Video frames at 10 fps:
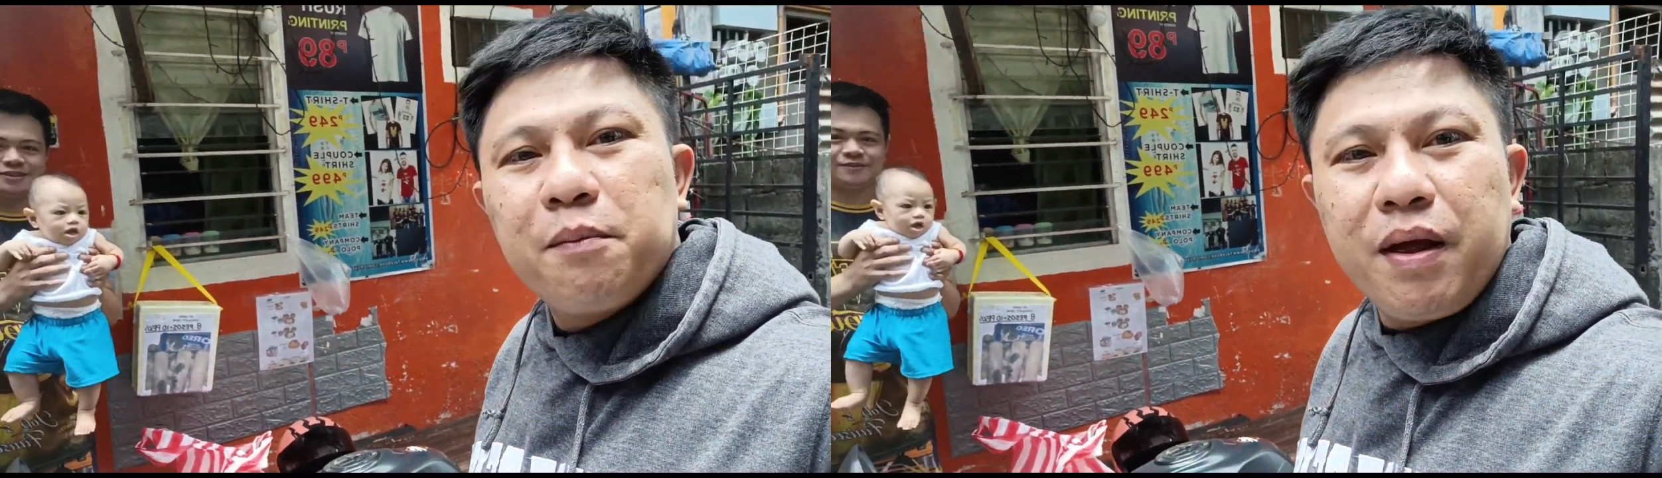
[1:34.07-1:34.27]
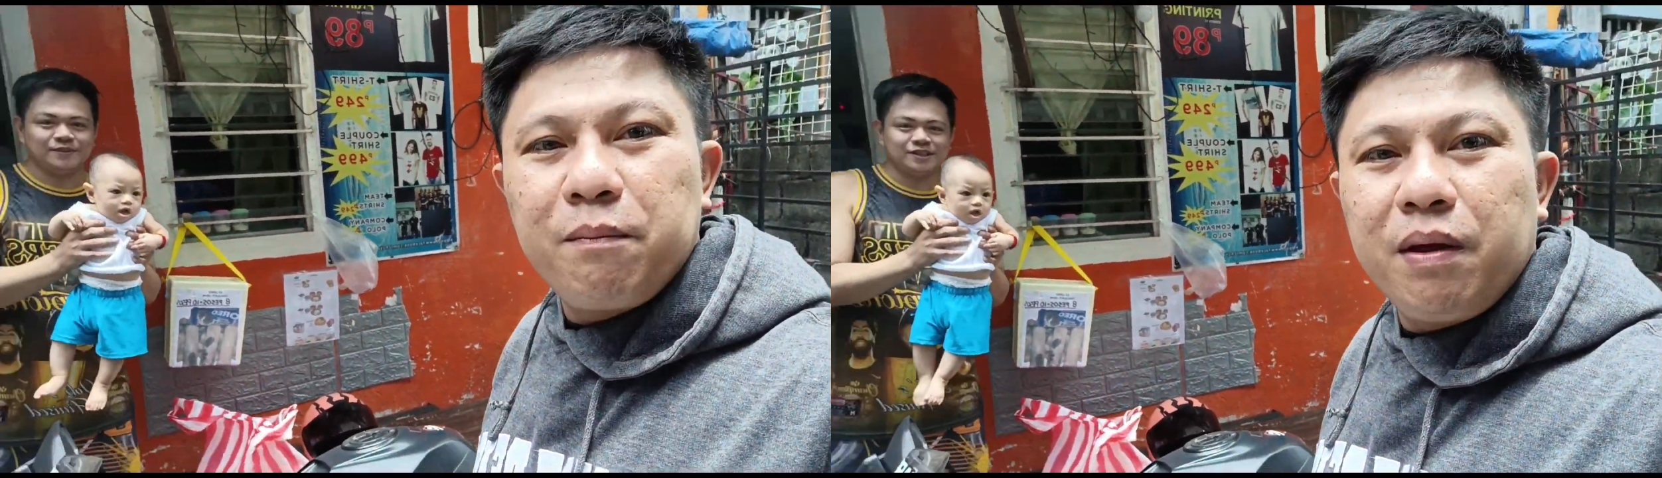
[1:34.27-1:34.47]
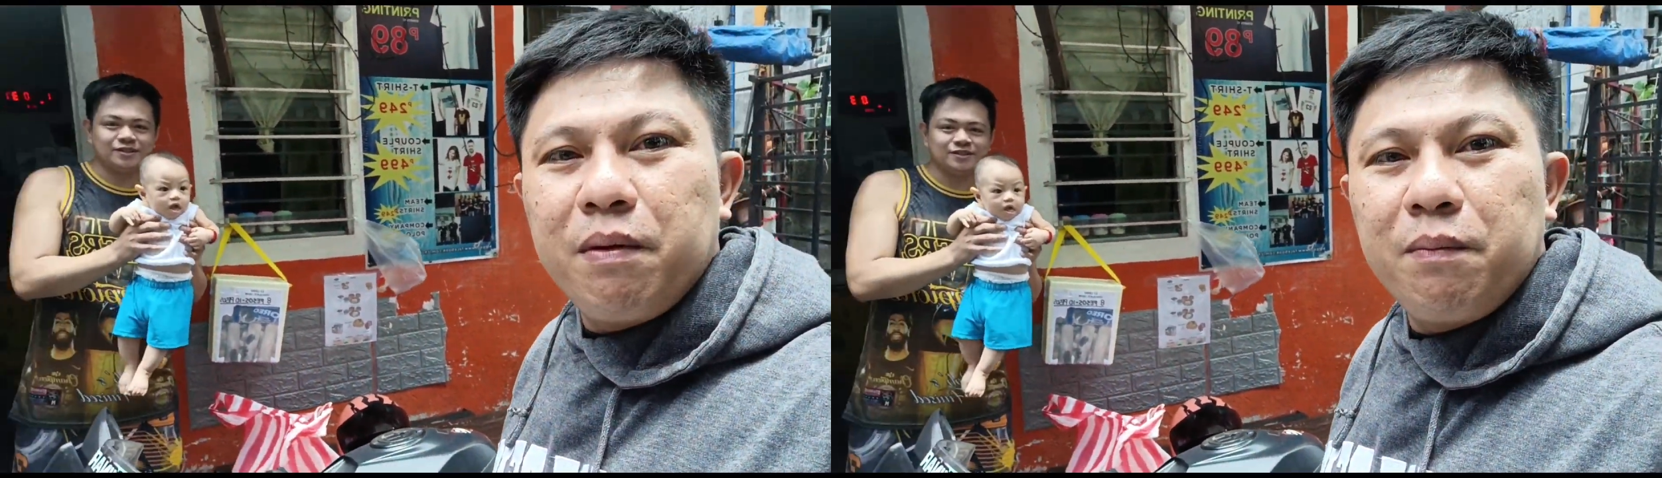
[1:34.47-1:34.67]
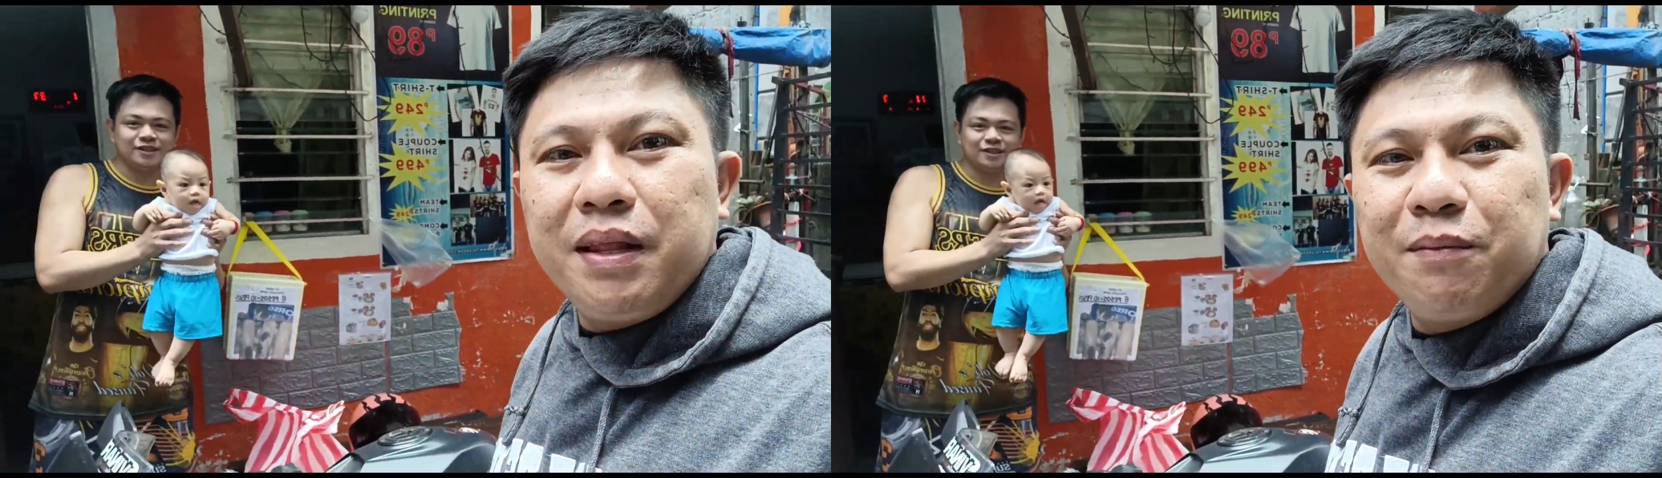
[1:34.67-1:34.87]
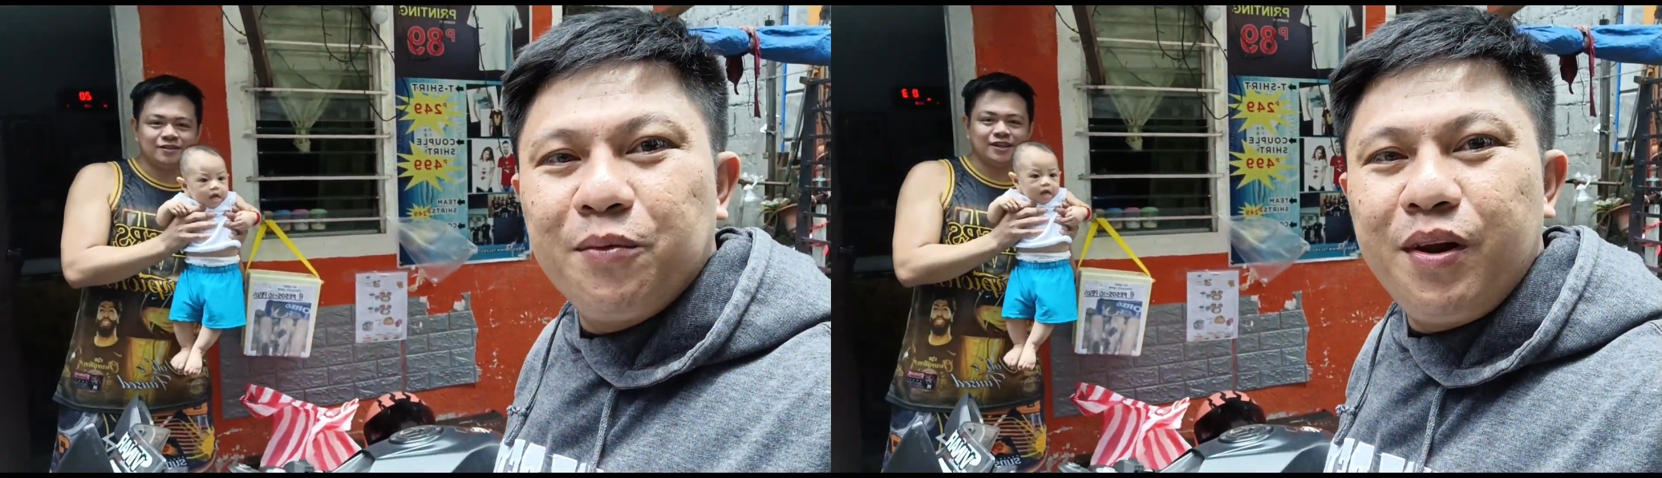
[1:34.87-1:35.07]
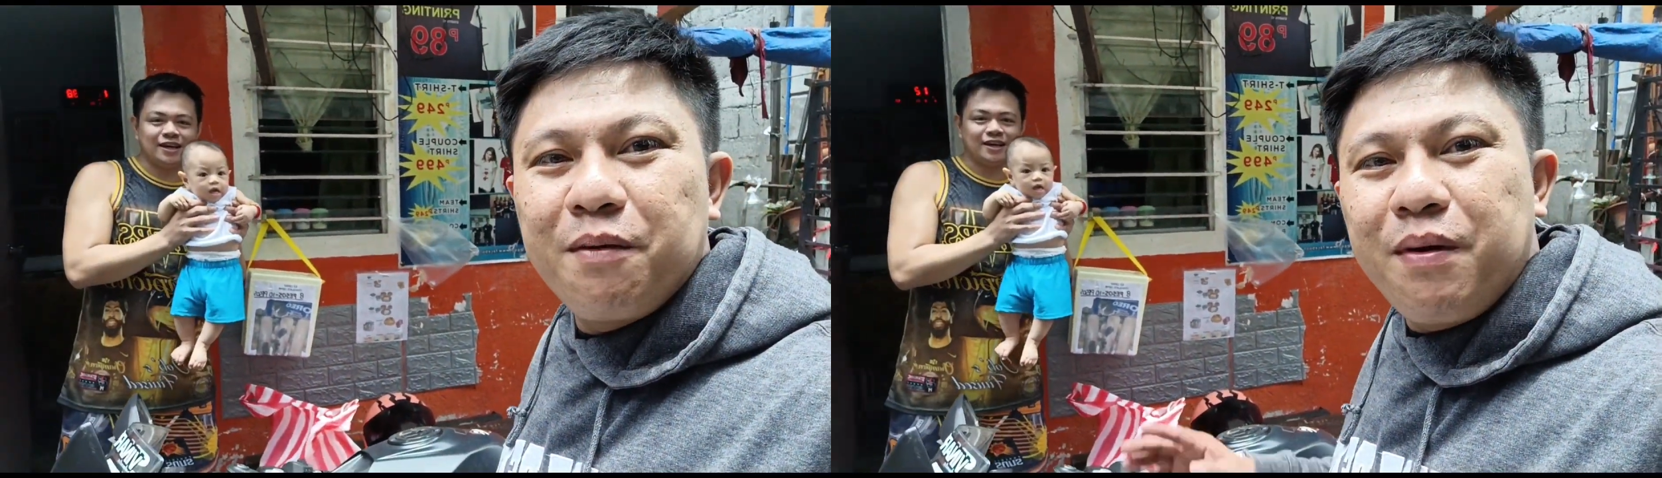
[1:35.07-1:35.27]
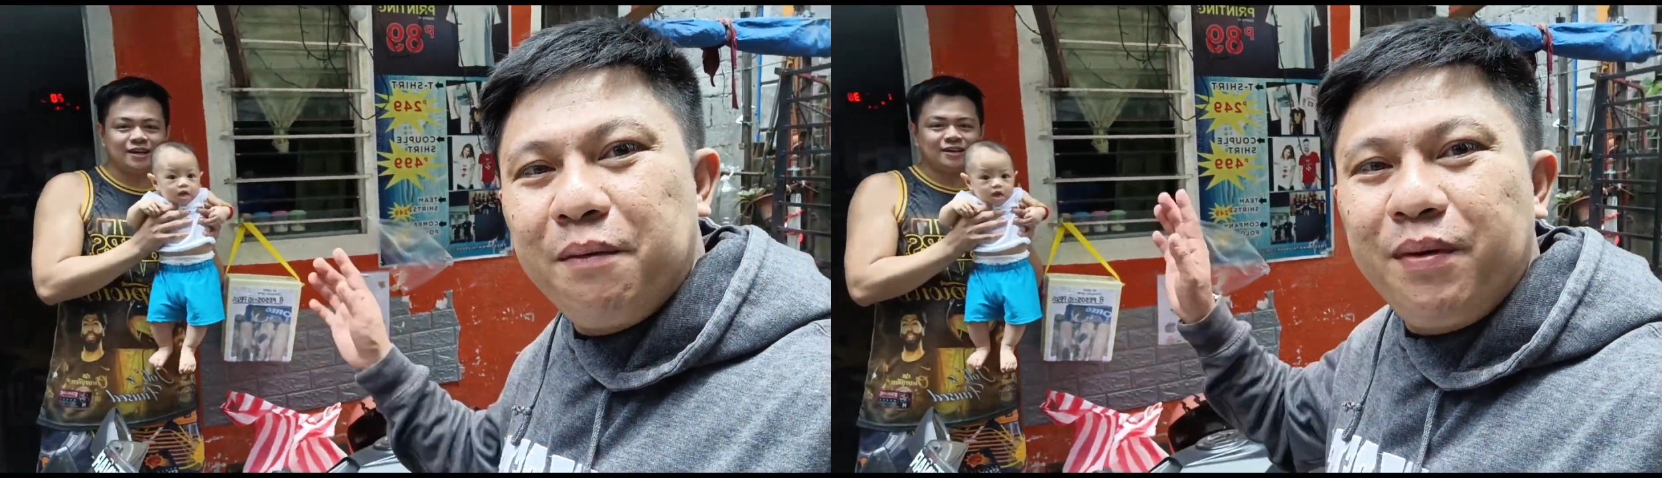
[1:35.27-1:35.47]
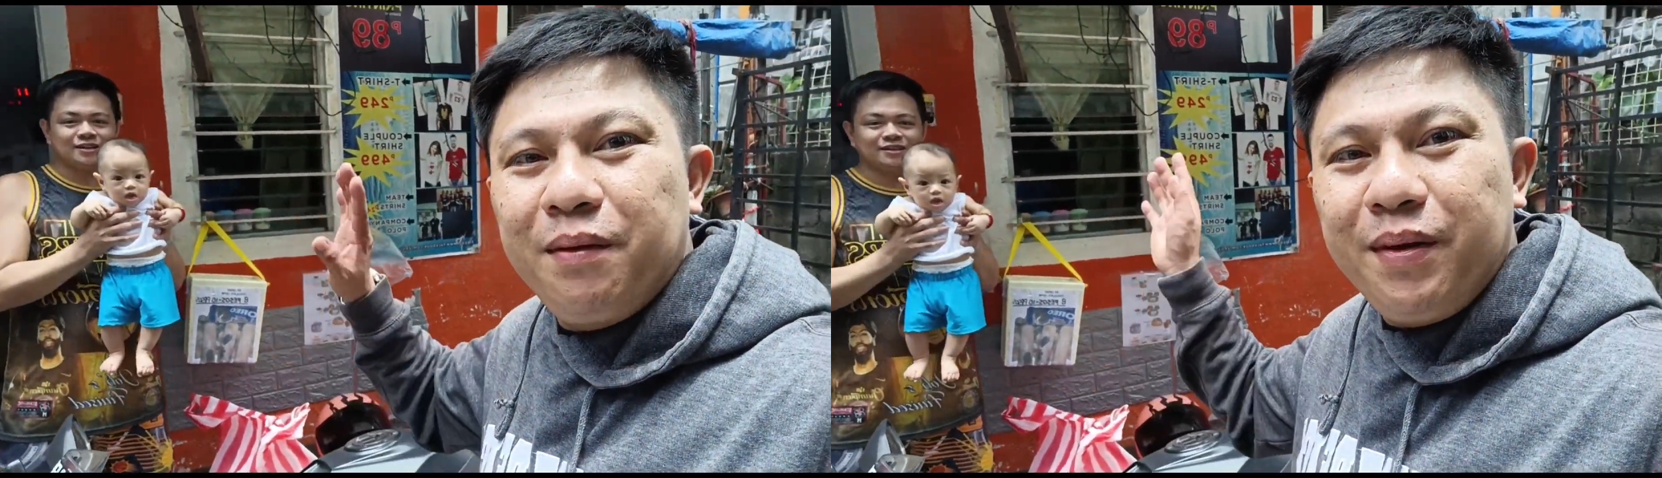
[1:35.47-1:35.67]
may bibi damulag
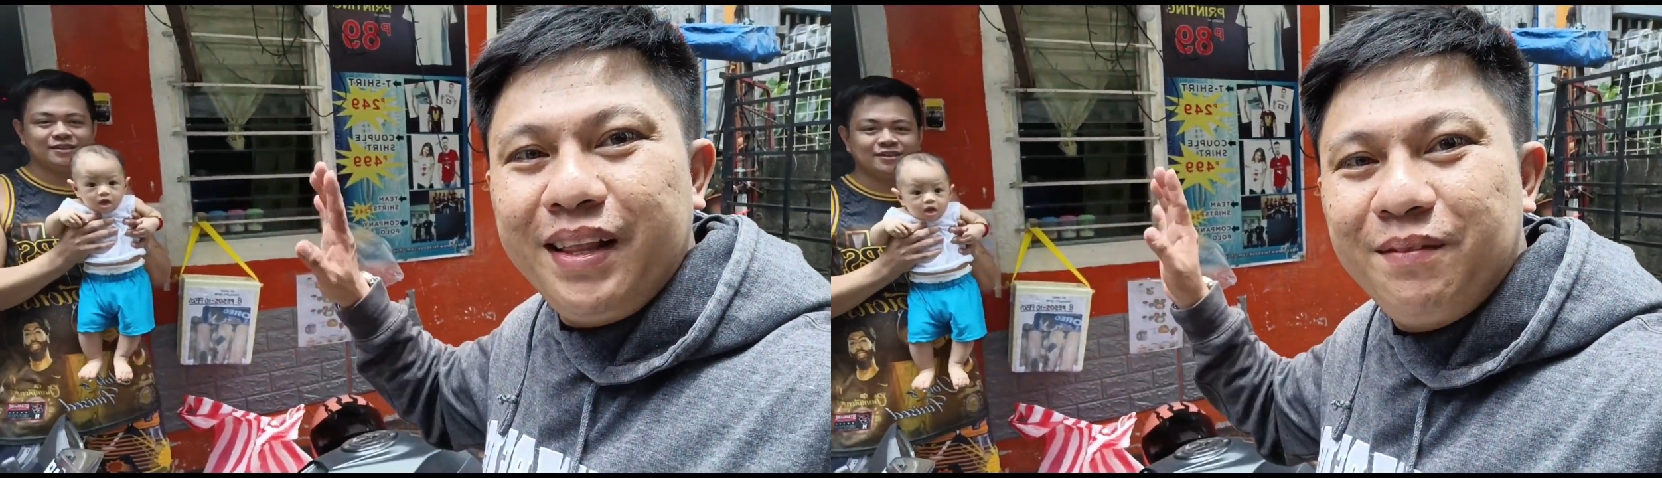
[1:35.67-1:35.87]
pa bibi